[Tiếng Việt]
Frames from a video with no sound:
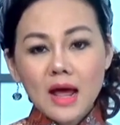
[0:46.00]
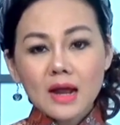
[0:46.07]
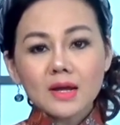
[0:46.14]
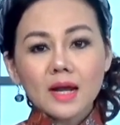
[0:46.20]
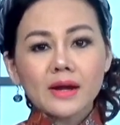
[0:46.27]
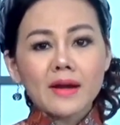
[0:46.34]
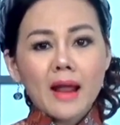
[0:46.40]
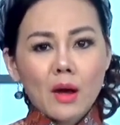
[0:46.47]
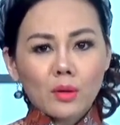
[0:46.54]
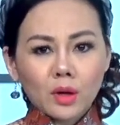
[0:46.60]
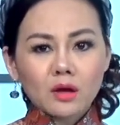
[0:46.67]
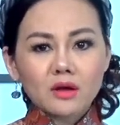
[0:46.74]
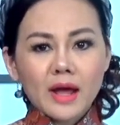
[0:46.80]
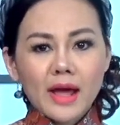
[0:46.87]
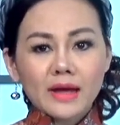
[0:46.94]
lãnh đạo
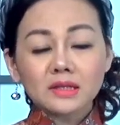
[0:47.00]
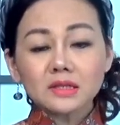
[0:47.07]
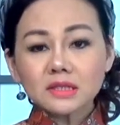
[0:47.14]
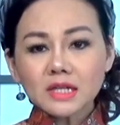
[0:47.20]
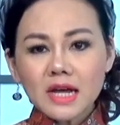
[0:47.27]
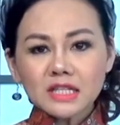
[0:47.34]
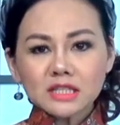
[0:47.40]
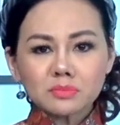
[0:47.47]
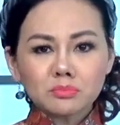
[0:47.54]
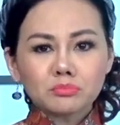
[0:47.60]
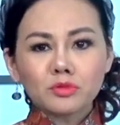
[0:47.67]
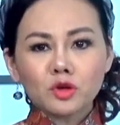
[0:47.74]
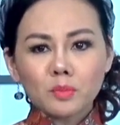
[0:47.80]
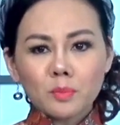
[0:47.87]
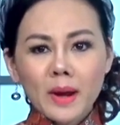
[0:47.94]
ngân hàng S.
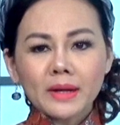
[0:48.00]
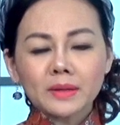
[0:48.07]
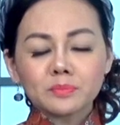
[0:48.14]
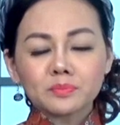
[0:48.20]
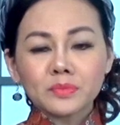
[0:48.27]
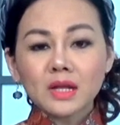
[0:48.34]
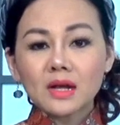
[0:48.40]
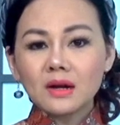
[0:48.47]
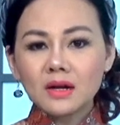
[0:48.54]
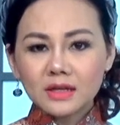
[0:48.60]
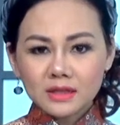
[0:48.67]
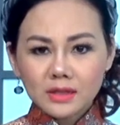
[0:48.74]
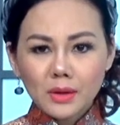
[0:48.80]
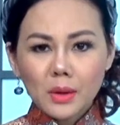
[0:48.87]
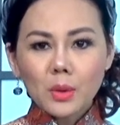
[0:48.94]
bank
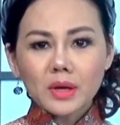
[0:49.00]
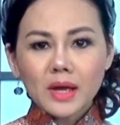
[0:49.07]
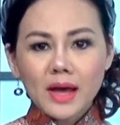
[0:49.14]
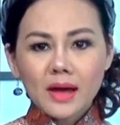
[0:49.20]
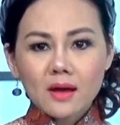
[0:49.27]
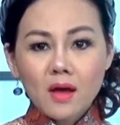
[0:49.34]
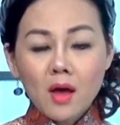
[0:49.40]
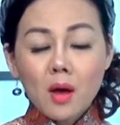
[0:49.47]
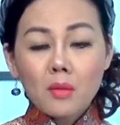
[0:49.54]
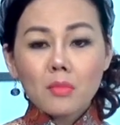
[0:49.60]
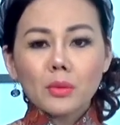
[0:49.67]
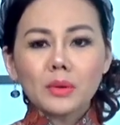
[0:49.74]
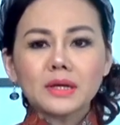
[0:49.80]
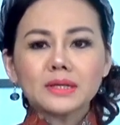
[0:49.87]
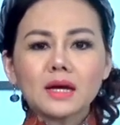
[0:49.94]
lớn nhất của Nga,
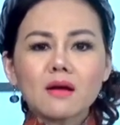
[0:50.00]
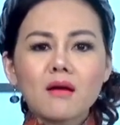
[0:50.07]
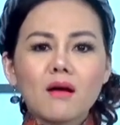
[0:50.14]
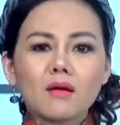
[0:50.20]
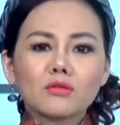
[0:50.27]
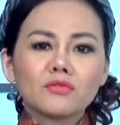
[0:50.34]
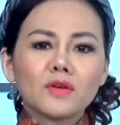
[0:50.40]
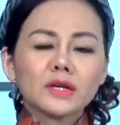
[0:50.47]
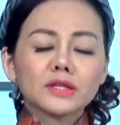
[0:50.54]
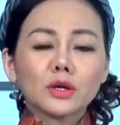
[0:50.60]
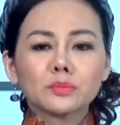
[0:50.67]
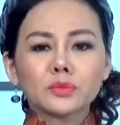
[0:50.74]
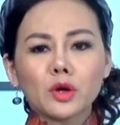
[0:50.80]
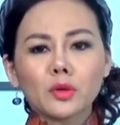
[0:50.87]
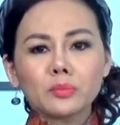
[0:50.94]
một người thân cận với
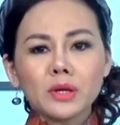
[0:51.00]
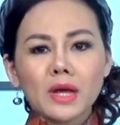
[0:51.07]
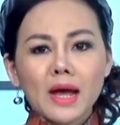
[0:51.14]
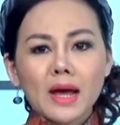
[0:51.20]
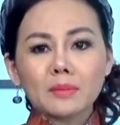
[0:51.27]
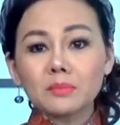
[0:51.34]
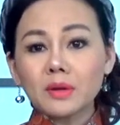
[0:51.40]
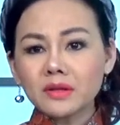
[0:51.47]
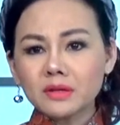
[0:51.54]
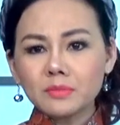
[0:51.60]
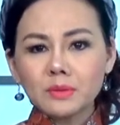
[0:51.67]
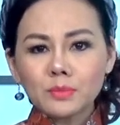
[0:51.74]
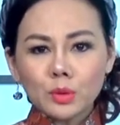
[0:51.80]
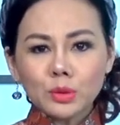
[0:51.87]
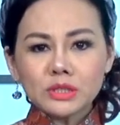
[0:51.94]
Tổng thống Nga
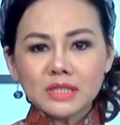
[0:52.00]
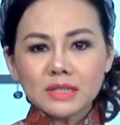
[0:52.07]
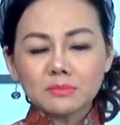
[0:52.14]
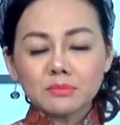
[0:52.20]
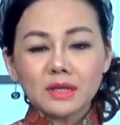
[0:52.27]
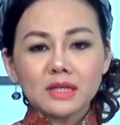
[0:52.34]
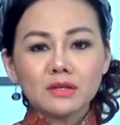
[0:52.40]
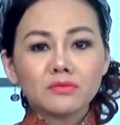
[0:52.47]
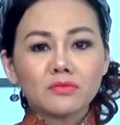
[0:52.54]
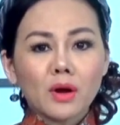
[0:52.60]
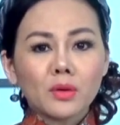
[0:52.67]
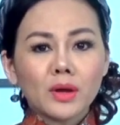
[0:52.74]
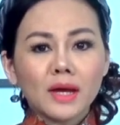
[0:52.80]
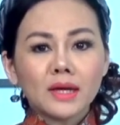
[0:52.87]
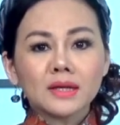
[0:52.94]
Vladimir Putin Mỹ
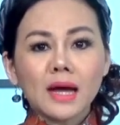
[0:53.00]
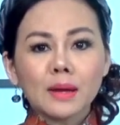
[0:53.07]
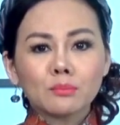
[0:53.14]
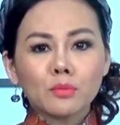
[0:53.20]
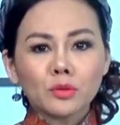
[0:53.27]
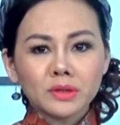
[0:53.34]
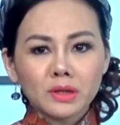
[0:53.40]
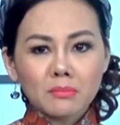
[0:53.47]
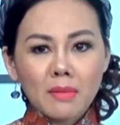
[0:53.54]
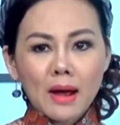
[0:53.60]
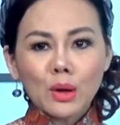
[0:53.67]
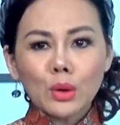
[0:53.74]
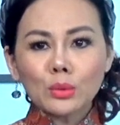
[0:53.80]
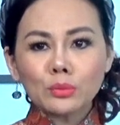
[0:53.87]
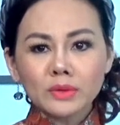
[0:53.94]
vào ngày 24 tháng
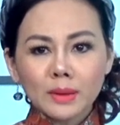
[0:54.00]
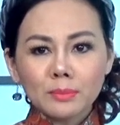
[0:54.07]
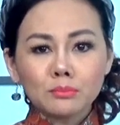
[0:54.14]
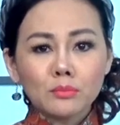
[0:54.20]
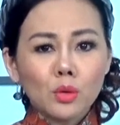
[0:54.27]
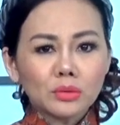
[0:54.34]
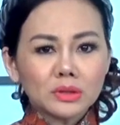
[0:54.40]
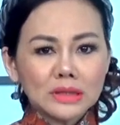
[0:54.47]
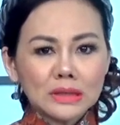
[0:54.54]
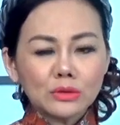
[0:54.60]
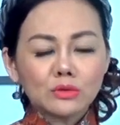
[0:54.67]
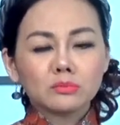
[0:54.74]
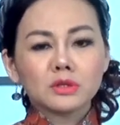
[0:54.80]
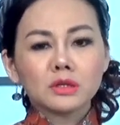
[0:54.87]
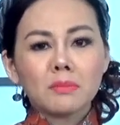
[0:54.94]
3 cũng nhắm mục
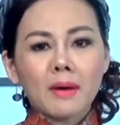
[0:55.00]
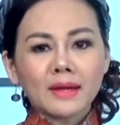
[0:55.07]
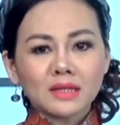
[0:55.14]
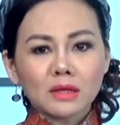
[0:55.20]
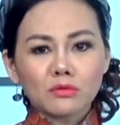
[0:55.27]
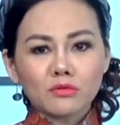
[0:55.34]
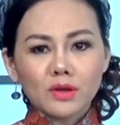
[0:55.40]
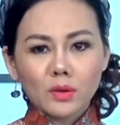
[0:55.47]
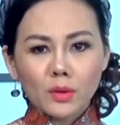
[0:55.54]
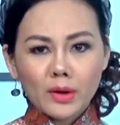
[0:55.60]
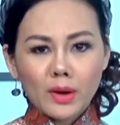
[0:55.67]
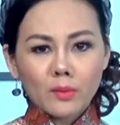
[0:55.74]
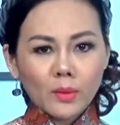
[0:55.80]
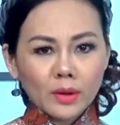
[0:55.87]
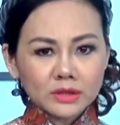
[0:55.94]
tiêu 17 thành viên
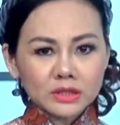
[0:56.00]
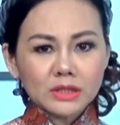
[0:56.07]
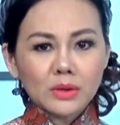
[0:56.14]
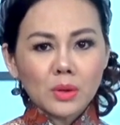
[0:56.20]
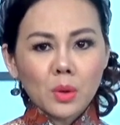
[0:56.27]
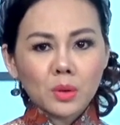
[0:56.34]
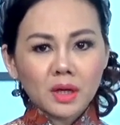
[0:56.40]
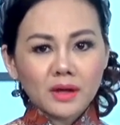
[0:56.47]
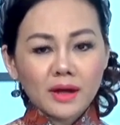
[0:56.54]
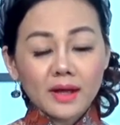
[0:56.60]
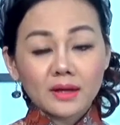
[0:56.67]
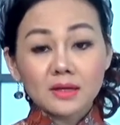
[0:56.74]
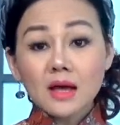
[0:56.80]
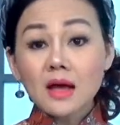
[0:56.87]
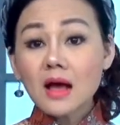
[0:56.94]
hội đồng quản trị của ngân
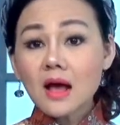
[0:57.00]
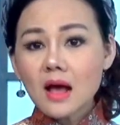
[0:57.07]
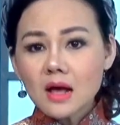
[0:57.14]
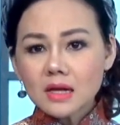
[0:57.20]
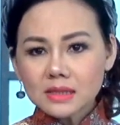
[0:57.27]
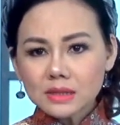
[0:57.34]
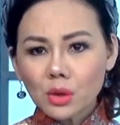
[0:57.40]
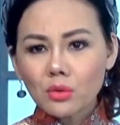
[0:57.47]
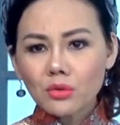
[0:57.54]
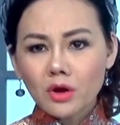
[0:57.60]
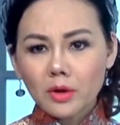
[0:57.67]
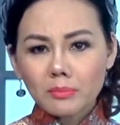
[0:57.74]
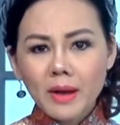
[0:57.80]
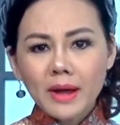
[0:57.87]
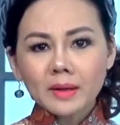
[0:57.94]
hàng
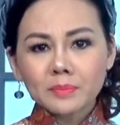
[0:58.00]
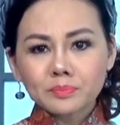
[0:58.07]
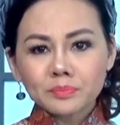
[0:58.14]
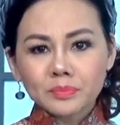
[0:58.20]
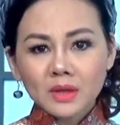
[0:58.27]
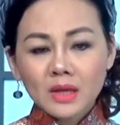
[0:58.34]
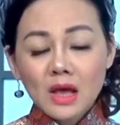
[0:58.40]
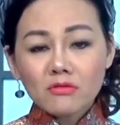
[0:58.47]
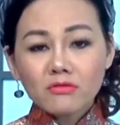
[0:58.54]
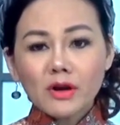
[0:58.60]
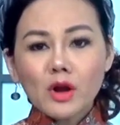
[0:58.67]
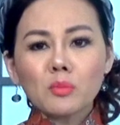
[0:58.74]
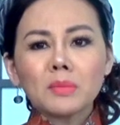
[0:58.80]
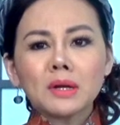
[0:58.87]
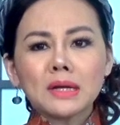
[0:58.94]
Socombank
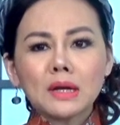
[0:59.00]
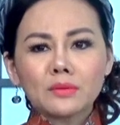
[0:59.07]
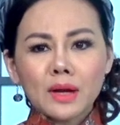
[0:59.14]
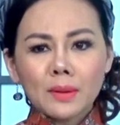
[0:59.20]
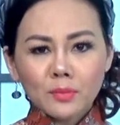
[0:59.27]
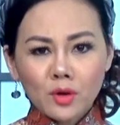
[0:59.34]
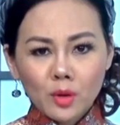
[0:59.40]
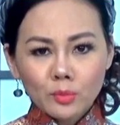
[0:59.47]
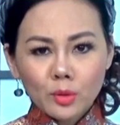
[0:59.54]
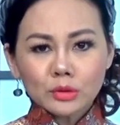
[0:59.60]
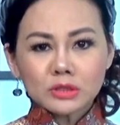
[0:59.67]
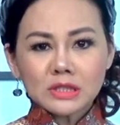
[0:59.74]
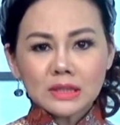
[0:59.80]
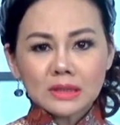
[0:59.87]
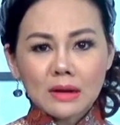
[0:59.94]
và đồng minh lâu năm của ông
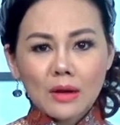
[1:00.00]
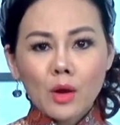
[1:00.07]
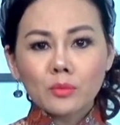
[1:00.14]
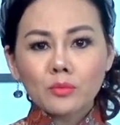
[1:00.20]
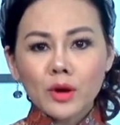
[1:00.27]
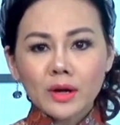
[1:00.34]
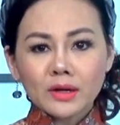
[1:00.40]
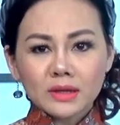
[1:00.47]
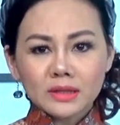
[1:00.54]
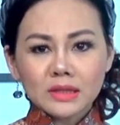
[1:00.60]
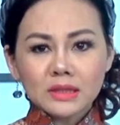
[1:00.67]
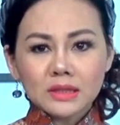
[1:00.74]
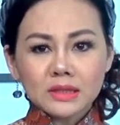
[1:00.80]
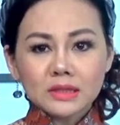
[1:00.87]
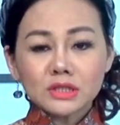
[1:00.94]
Putin là ông
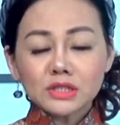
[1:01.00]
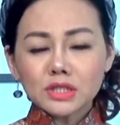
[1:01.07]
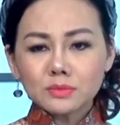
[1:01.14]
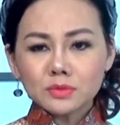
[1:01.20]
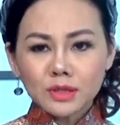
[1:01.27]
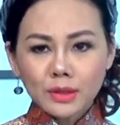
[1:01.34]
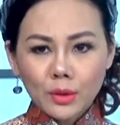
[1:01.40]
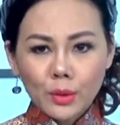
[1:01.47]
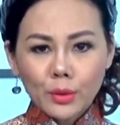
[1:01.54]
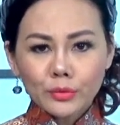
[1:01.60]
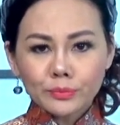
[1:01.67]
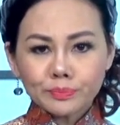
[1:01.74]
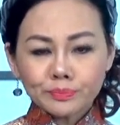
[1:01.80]
Gennady Timchenko,